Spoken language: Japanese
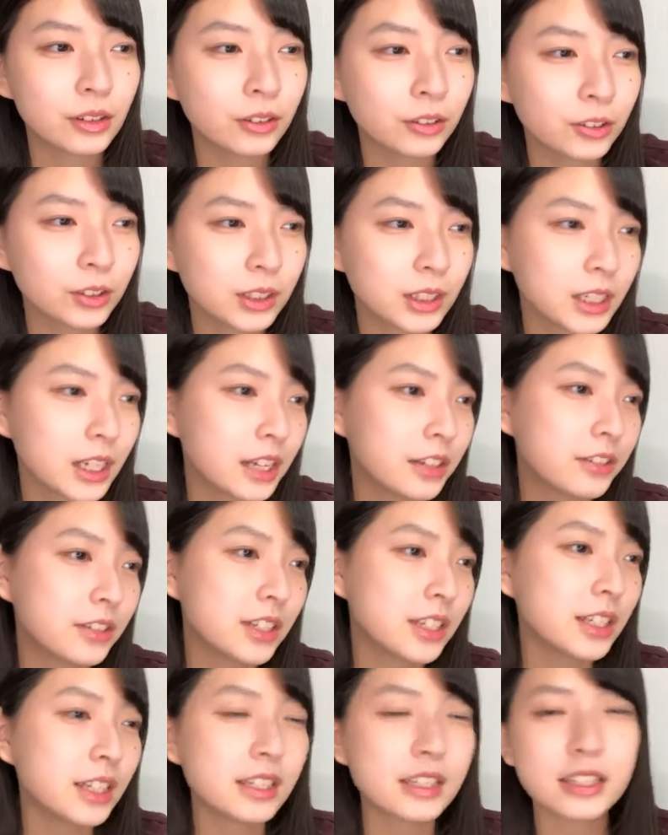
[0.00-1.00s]
本当に
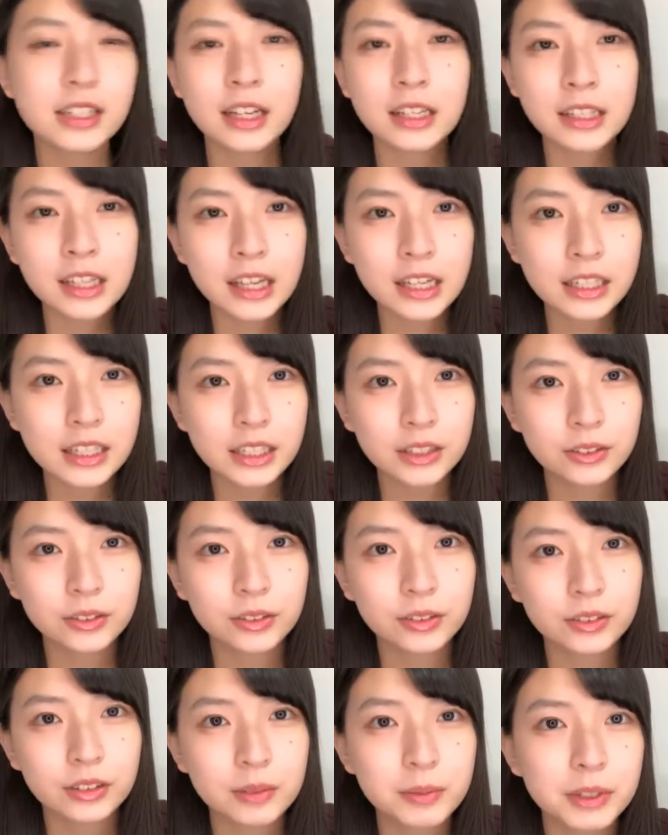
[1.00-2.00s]
NGT 知らないけ
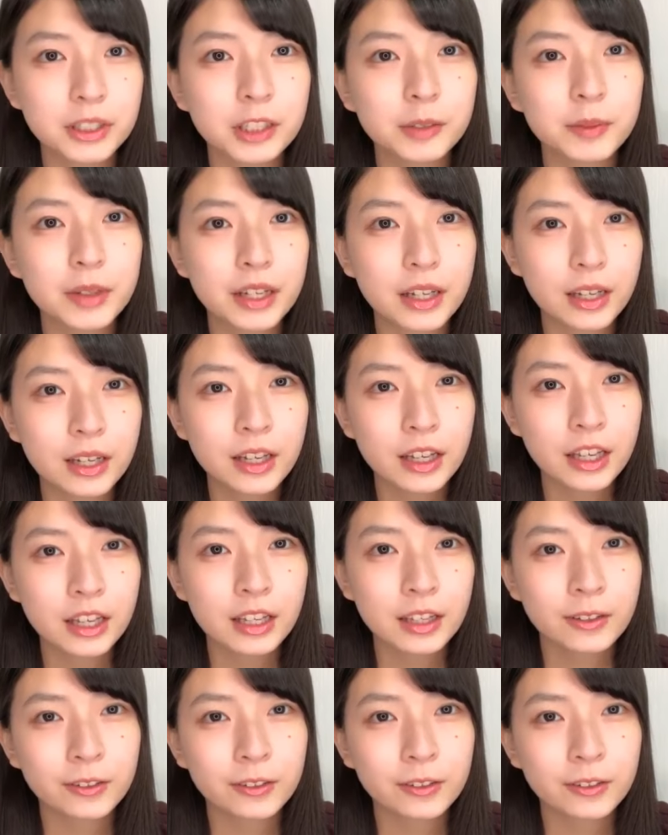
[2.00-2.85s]
どたまたま